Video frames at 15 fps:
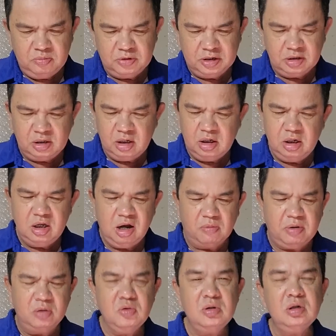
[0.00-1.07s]
cái viện ờ, y
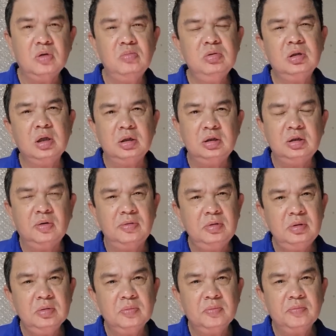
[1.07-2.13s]
học hải quân cũng từ
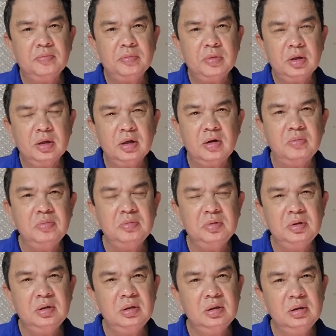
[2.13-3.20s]
chối
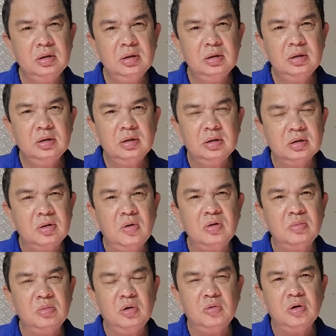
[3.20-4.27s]
không ờ,
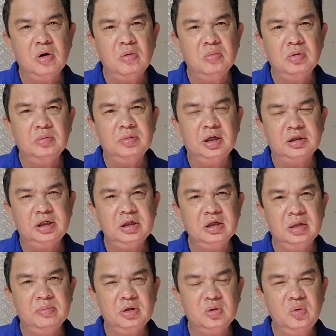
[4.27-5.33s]
đo nồng độ cồn và
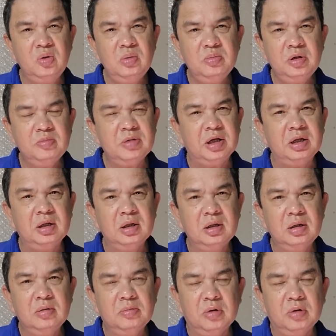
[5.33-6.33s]
xét nghiệm ma túy với ông này